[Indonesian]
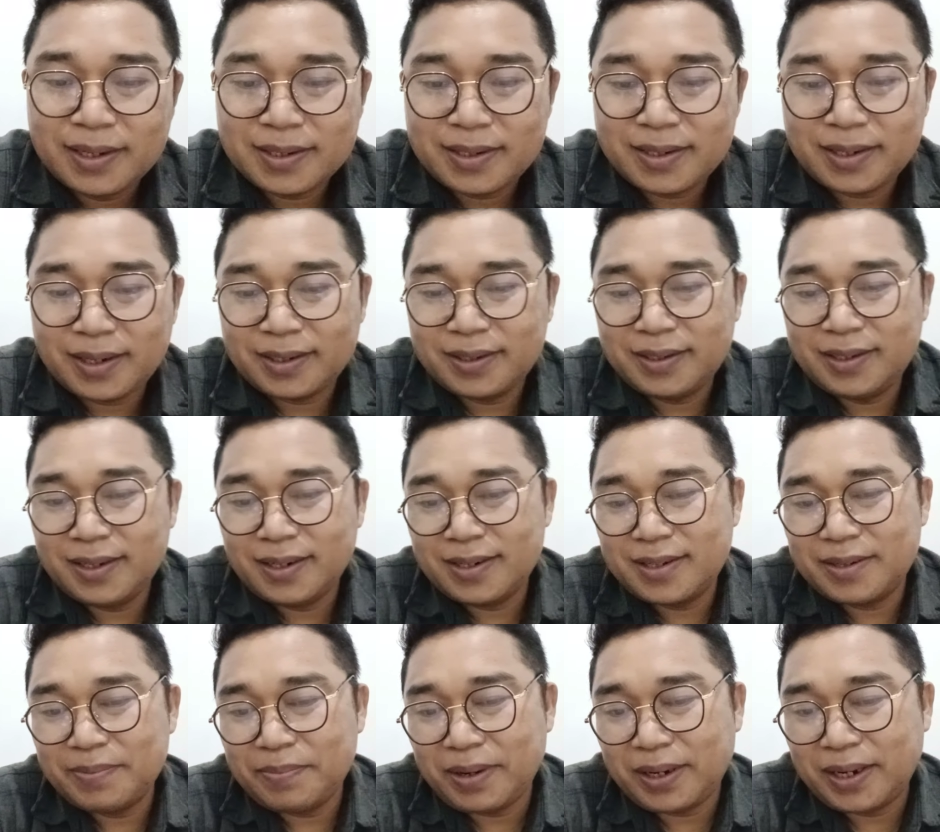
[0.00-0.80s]

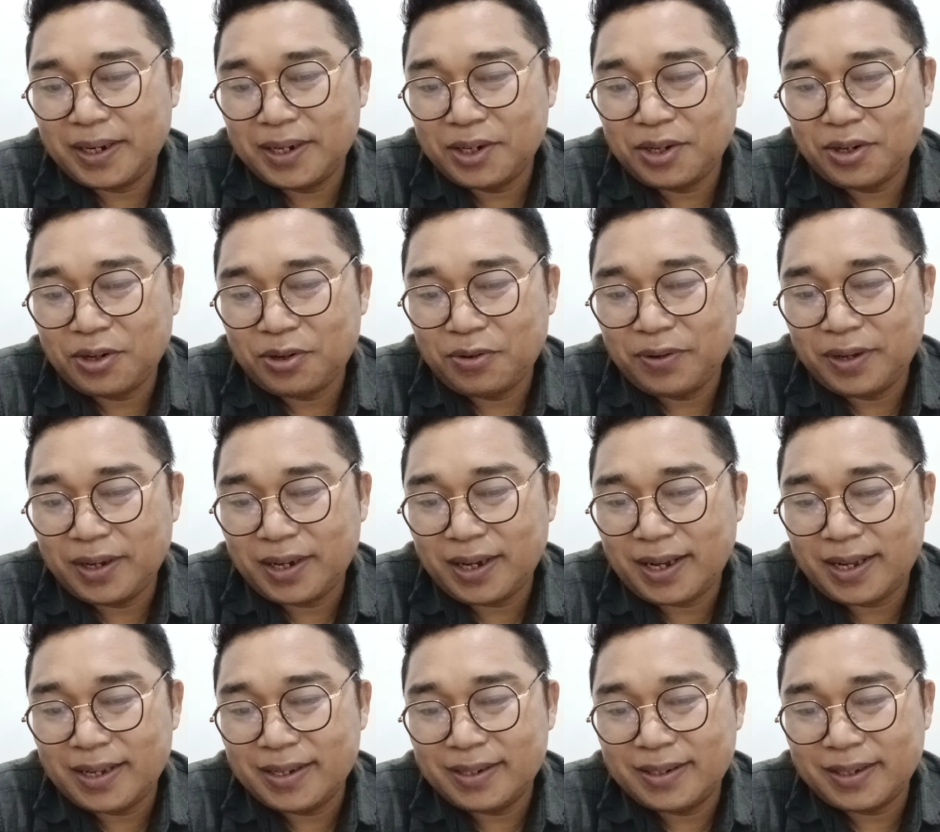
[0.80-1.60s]
Sekjen semakin
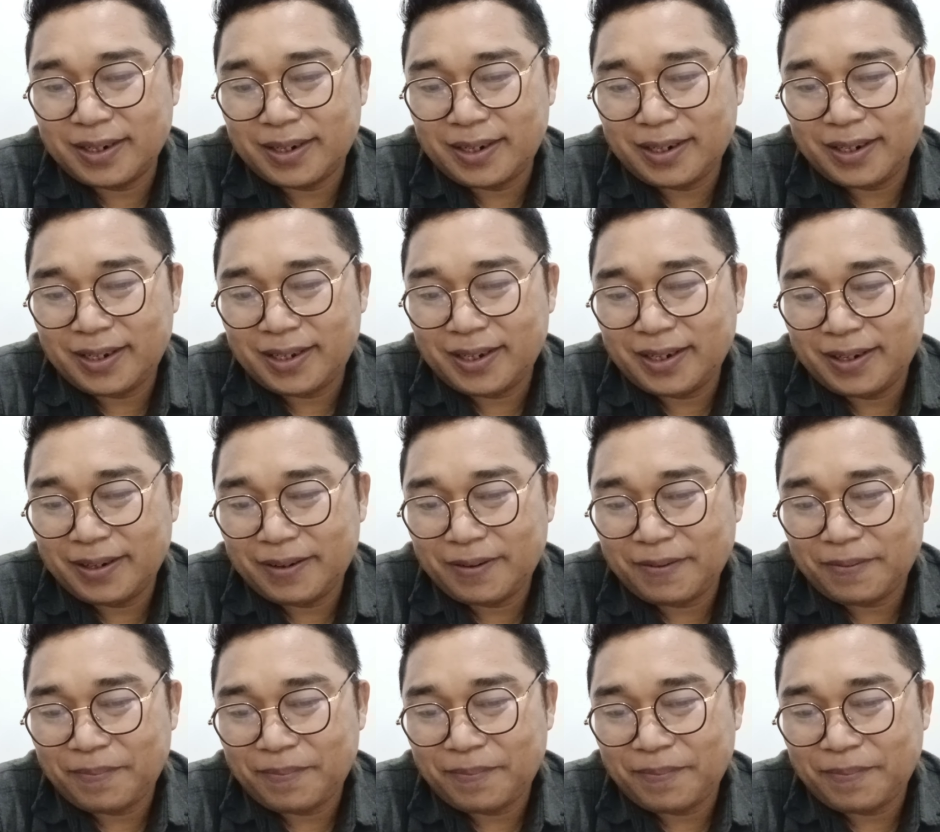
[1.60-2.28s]
glowing aja nih ya.